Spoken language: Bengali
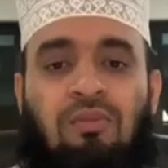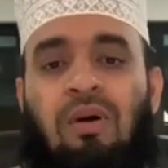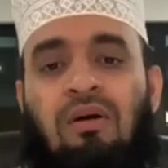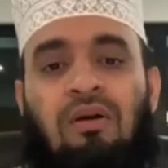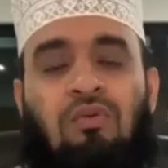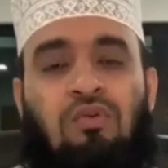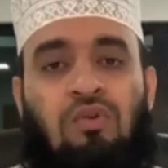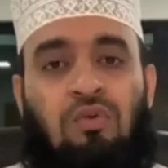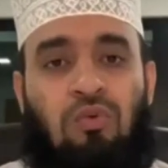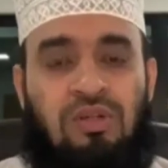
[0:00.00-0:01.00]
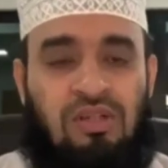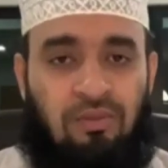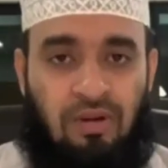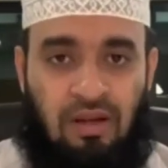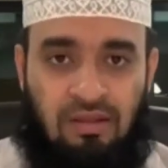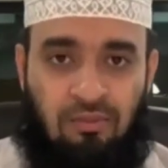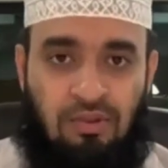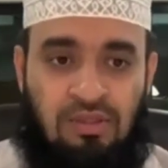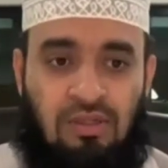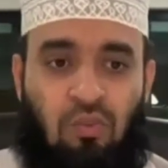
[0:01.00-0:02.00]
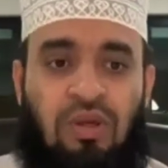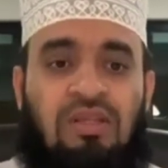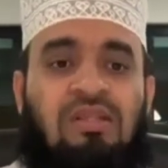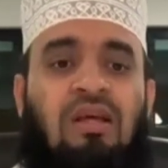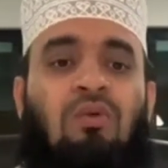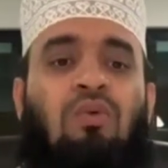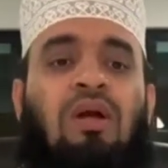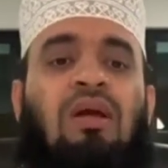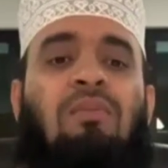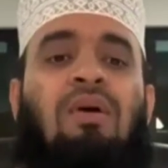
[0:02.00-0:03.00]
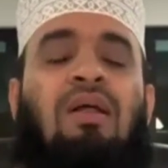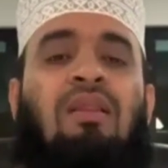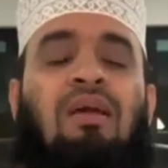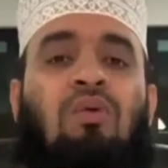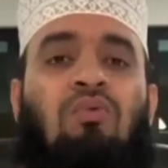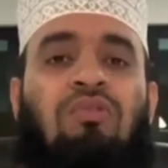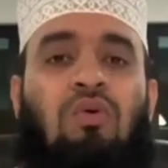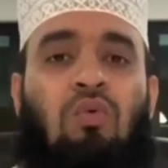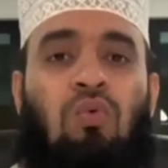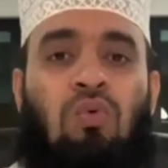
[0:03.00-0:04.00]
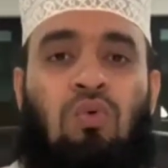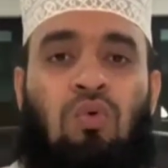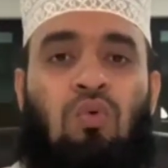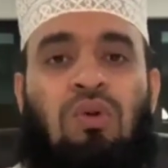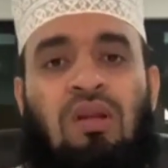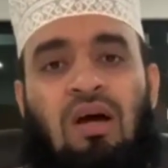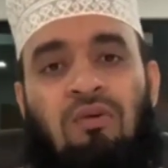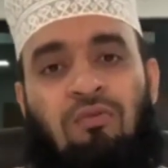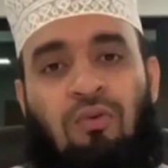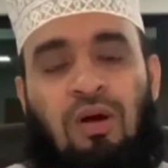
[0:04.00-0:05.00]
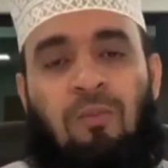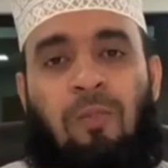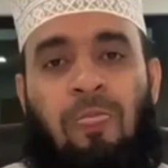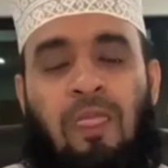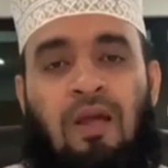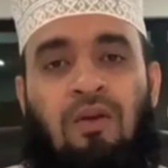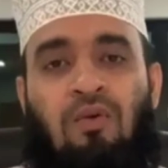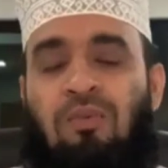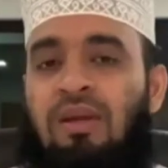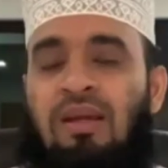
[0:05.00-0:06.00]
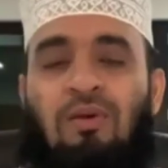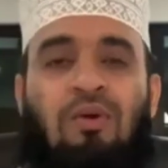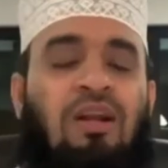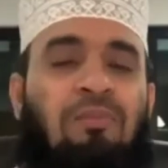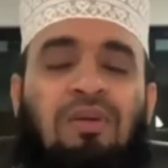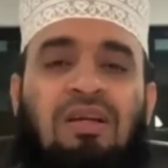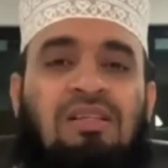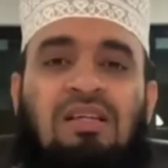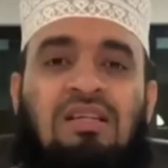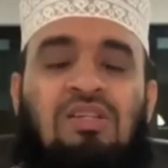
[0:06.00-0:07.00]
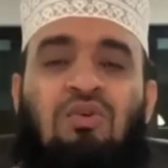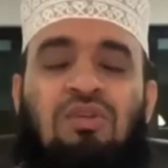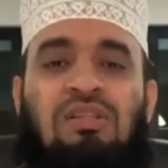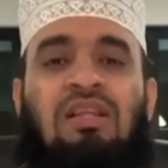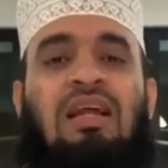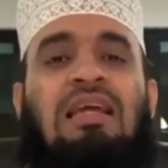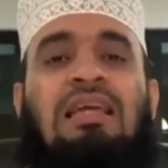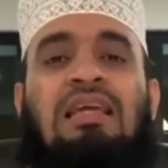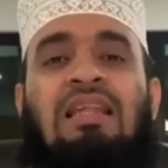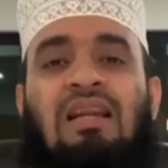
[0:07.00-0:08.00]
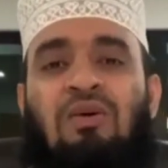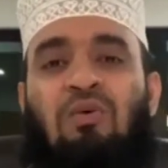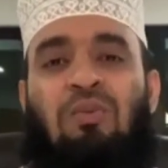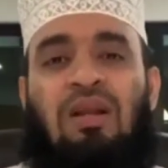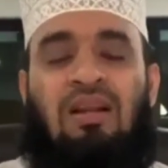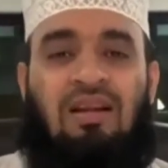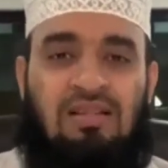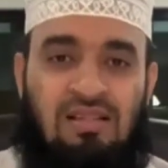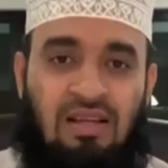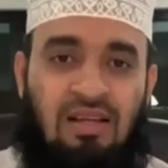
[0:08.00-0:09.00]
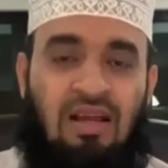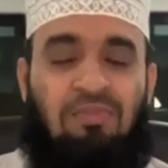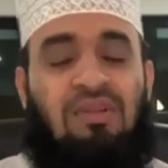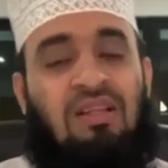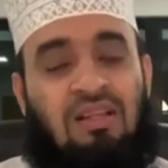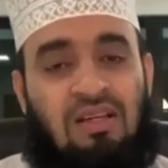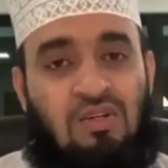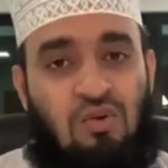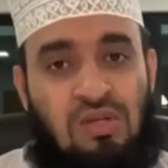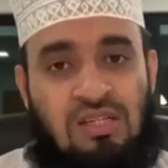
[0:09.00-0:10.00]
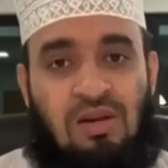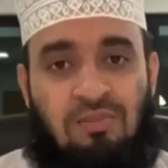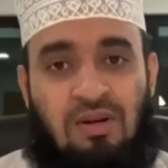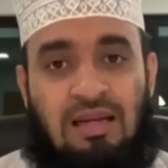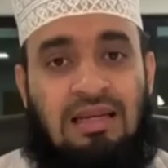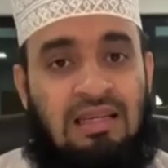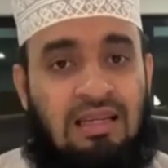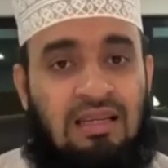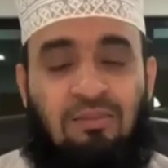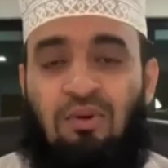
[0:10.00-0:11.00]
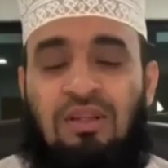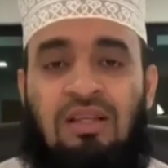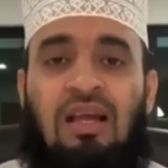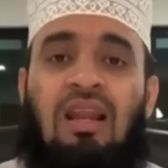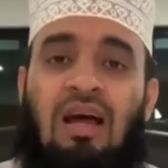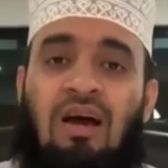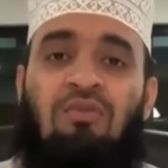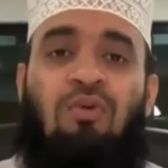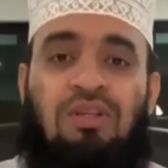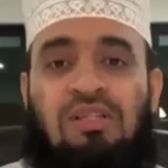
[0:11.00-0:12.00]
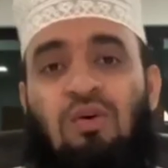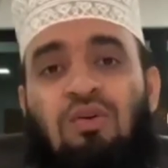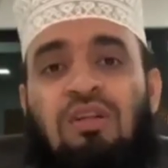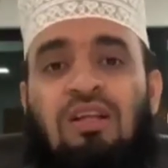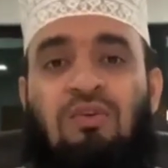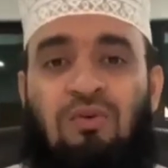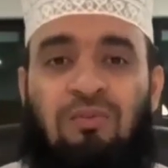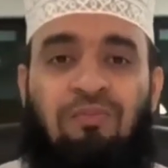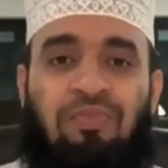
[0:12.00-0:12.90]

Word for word: সুরাতুল বাকার দুশত উনিশ নম্বর আয়াতে বলছেন ওয়েস আলুনা কামাদা ইউমফিকুন কুলিল আফওয়া নবী হে লোকেরা আপনাকে জিজ্ঞেস করে যে তারা কি দান করবে আল্লাহর রাস্তায় আপনি তাদেরকে সোজা সাপটা ক্লিয়ারলি বলে দিন আল্লাহ আফওয়া যেটা অতিরিক্ত